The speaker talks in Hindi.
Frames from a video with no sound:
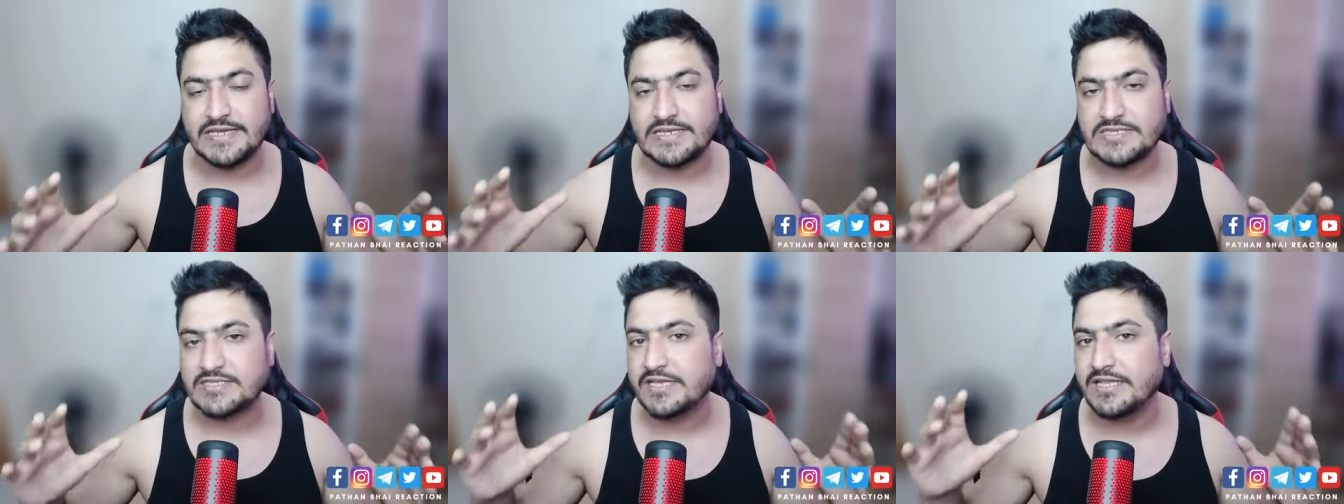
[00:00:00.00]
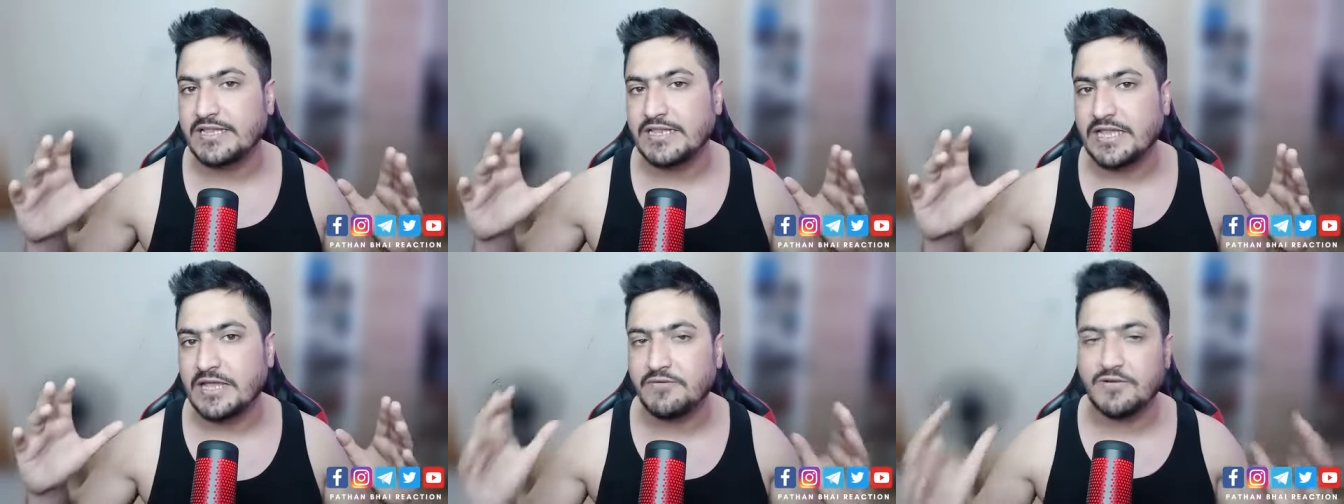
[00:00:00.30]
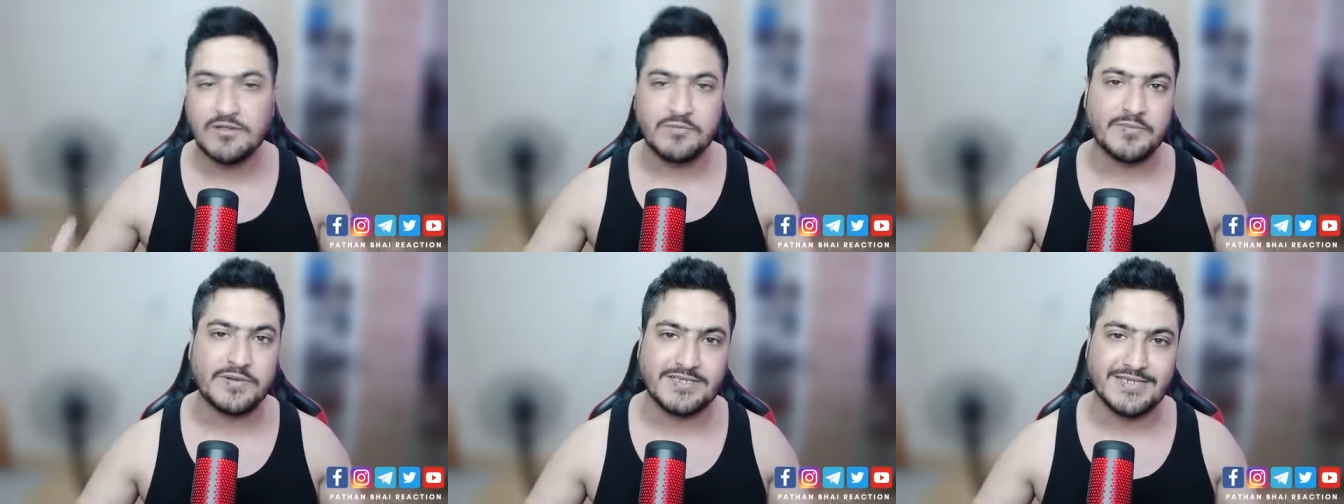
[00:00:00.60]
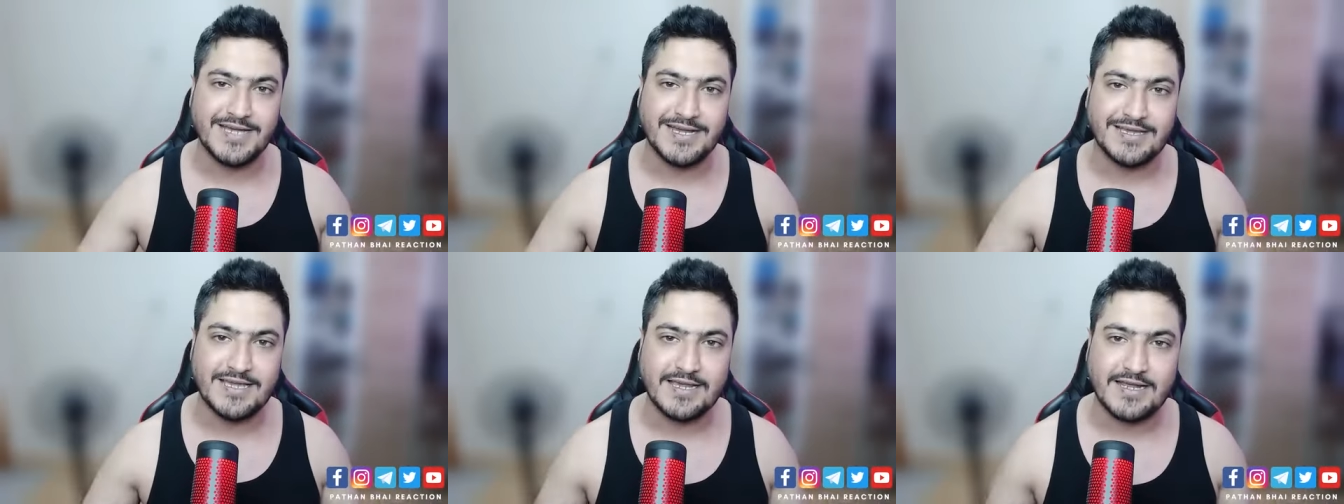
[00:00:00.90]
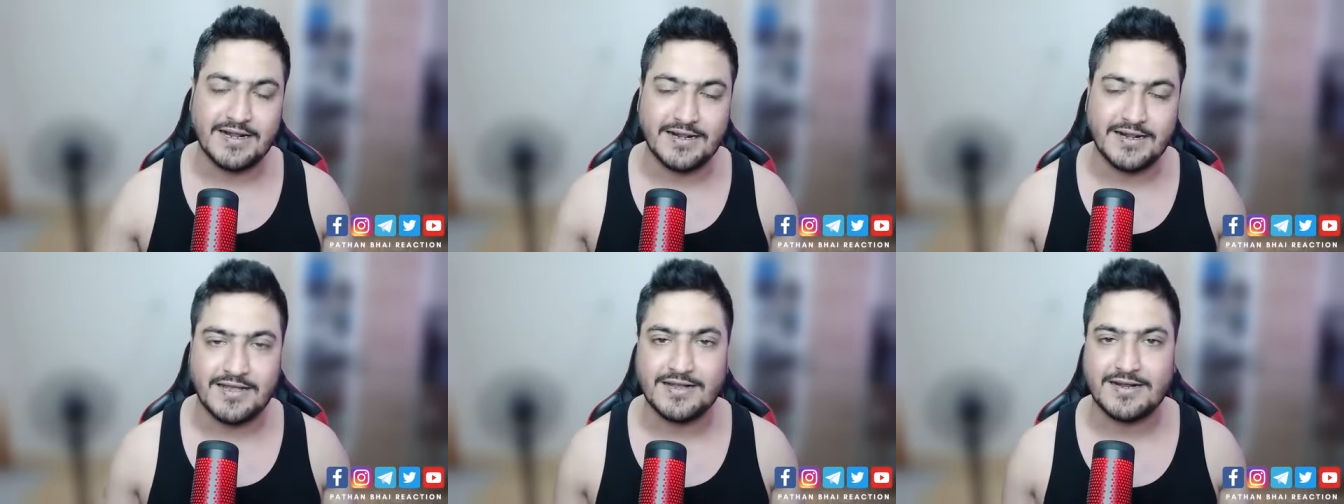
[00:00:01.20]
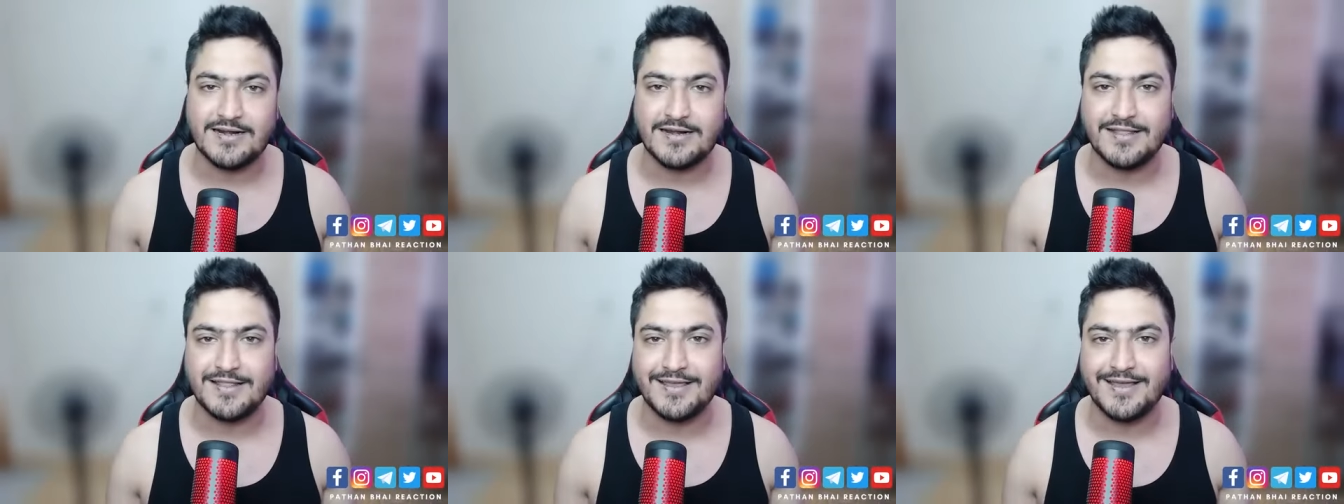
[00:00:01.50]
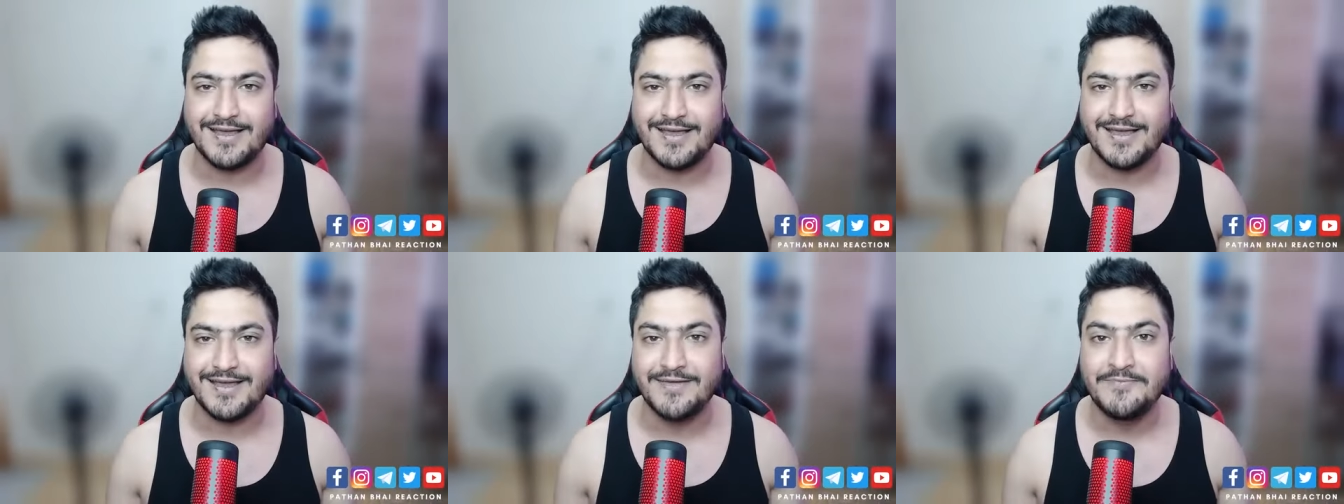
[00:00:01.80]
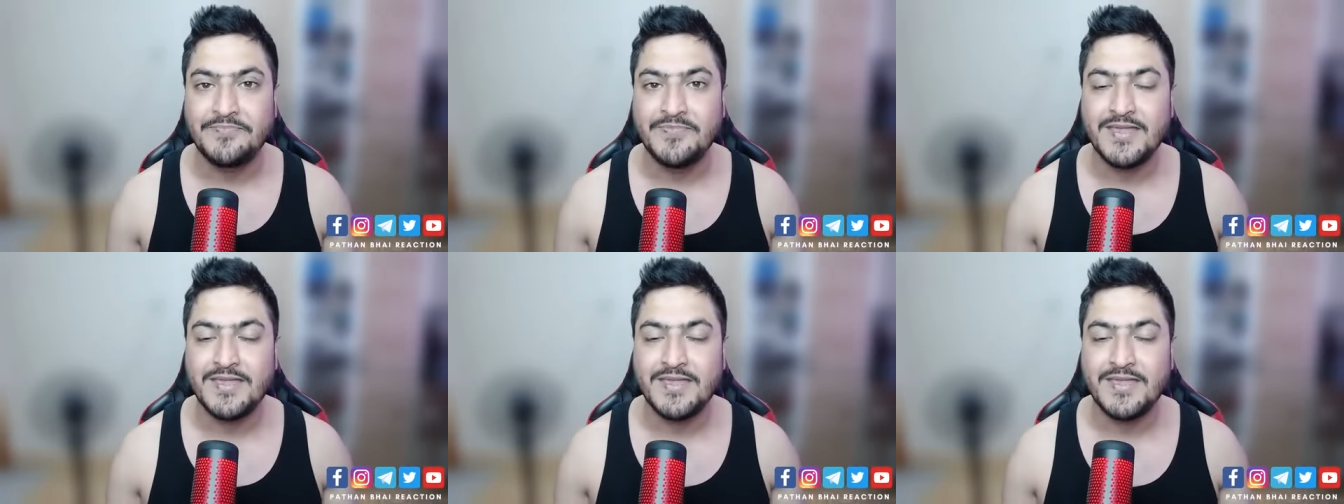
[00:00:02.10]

ऐसे लेवल पे जाके खड़ा कर दिया है